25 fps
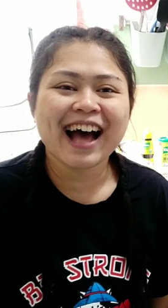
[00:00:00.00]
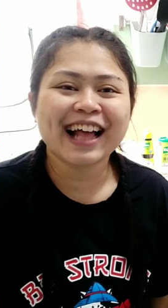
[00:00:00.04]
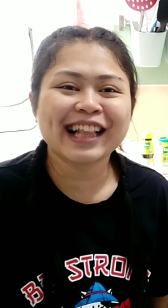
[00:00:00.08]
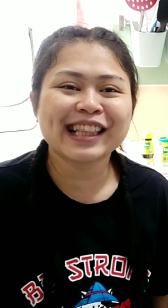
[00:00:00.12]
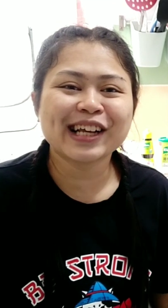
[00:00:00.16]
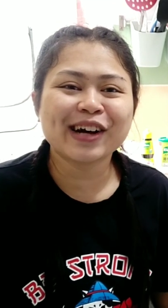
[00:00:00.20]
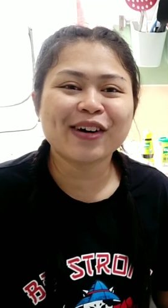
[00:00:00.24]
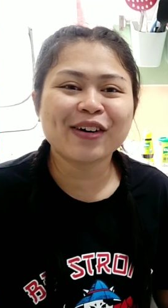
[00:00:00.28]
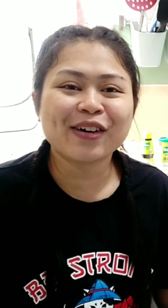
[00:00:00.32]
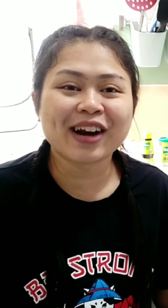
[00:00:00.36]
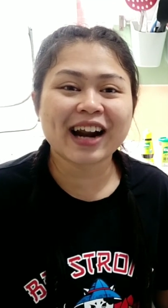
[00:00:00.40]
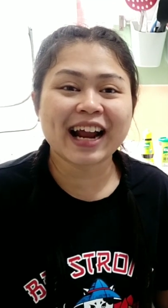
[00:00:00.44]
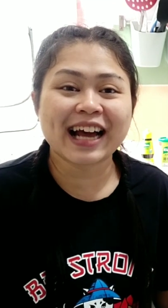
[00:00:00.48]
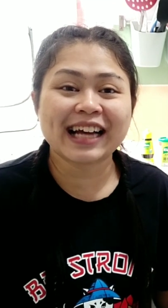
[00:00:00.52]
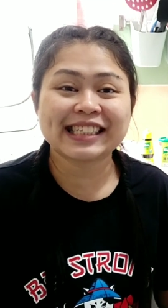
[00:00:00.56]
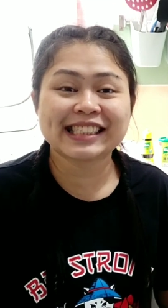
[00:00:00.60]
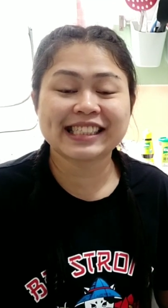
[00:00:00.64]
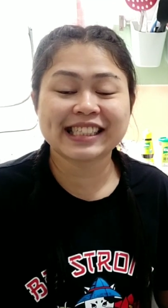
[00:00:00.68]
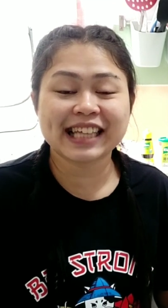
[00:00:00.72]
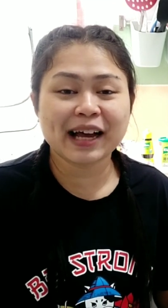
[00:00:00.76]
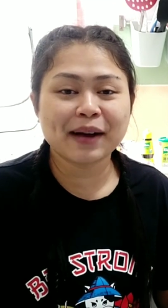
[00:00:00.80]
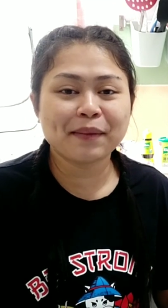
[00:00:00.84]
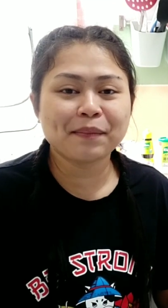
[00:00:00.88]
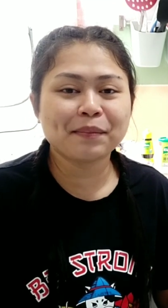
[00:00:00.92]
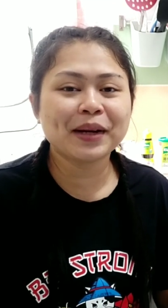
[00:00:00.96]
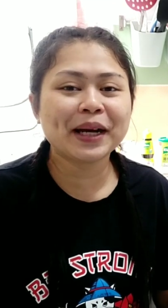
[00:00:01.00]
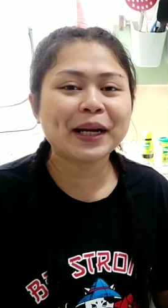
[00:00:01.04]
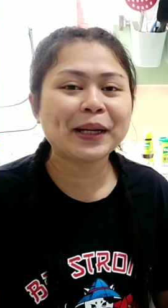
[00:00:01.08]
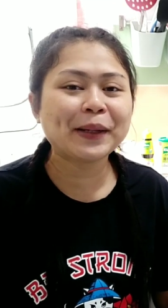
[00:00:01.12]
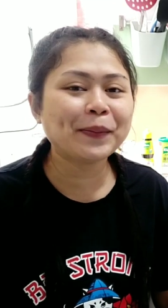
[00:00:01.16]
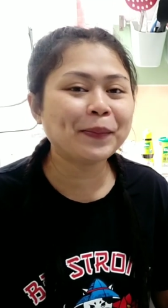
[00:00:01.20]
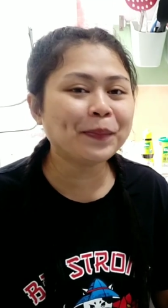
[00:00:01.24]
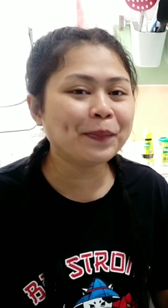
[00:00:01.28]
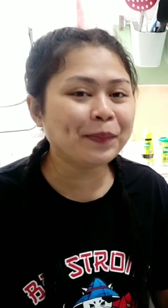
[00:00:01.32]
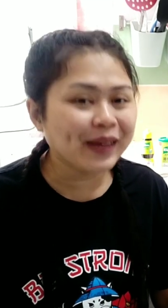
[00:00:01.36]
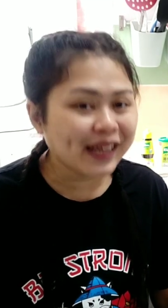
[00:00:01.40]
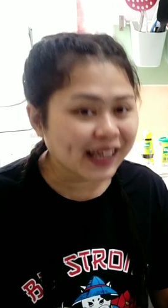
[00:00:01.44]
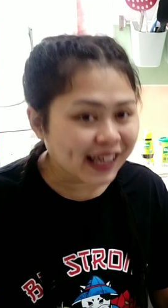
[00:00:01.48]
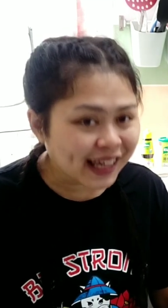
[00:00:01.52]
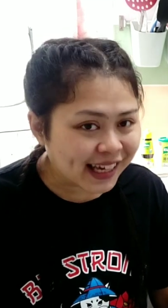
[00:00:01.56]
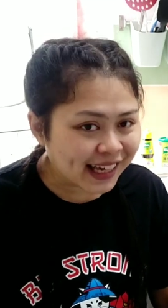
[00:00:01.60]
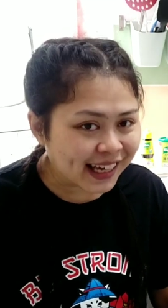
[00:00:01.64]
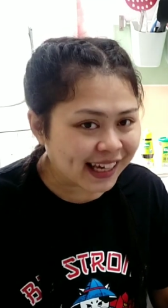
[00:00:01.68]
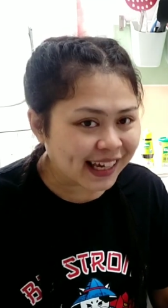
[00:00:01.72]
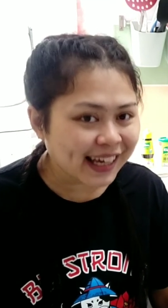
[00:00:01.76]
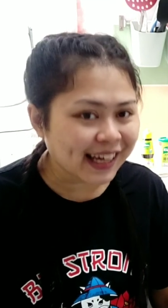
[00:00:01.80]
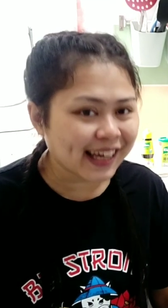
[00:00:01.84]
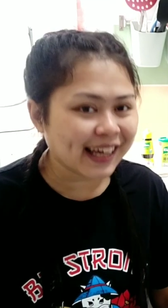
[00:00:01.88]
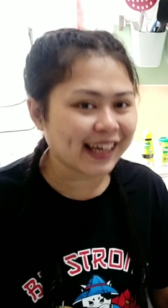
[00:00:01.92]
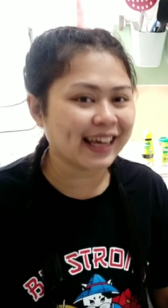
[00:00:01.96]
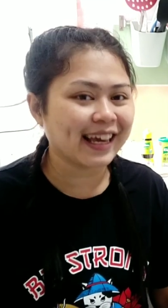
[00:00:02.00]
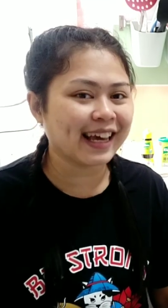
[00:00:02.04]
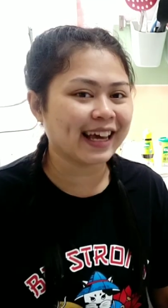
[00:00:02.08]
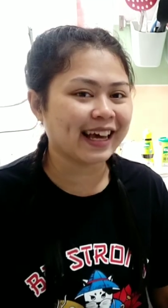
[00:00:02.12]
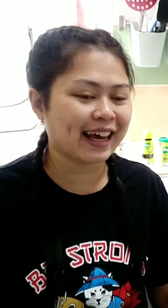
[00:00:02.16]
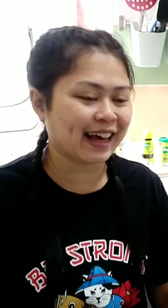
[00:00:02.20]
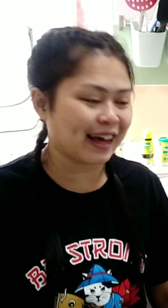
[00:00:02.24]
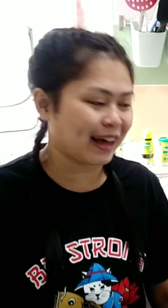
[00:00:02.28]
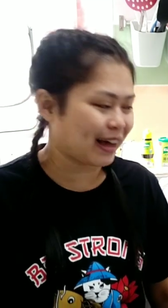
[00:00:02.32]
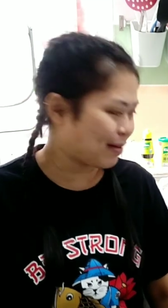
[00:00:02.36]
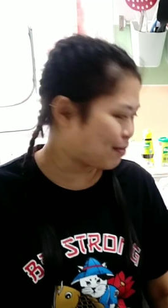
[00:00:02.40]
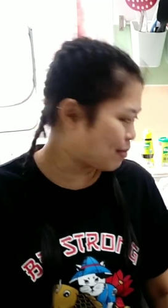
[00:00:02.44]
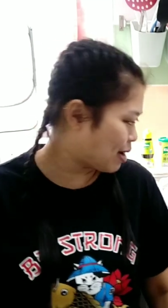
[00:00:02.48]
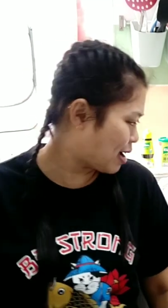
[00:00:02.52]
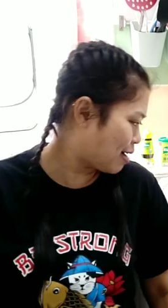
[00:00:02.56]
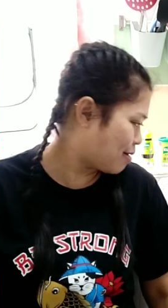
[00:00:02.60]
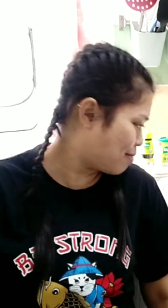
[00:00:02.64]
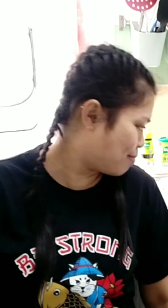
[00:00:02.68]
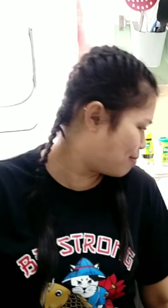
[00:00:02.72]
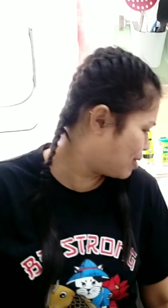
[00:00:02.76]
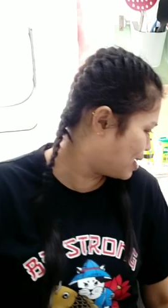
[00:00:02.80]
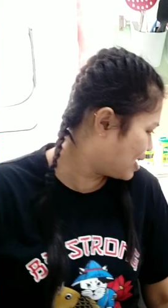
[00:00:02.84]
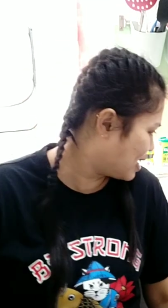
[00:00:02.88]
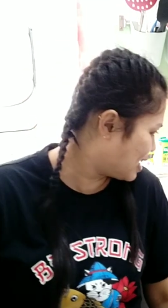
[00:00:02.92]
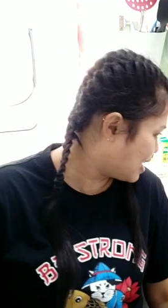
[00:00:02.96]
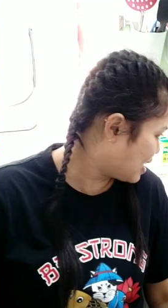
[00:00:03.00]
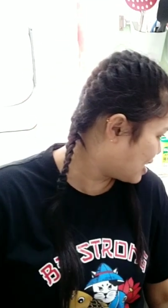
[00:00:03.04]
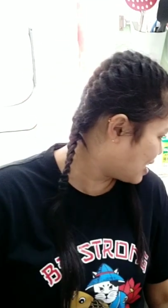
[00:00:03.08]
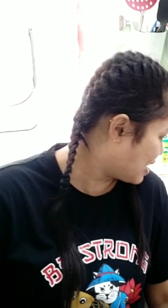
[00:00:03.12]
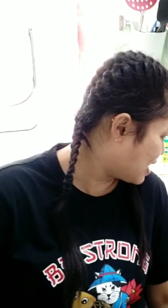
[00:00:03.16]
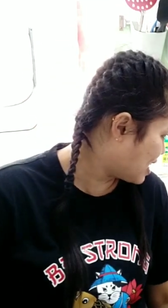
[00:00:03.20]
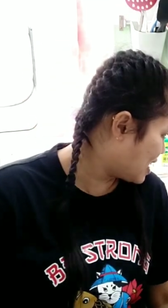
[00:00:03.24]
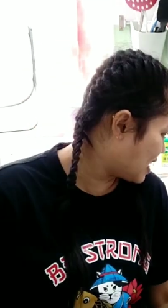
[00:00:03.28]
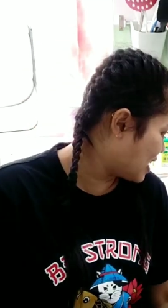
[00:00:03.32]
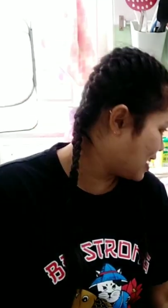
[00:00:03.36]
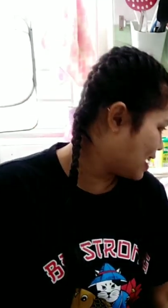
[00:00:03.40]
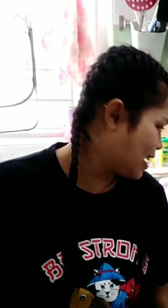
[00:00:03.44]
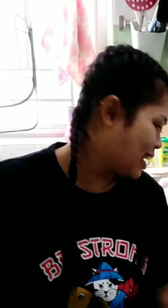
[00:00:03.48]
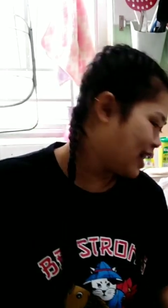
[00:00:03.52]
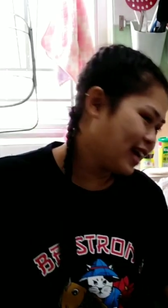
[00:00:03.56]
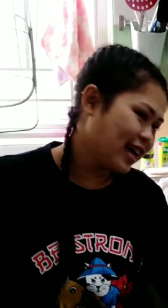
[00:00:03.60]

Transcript: atau rasa babi ya, babi.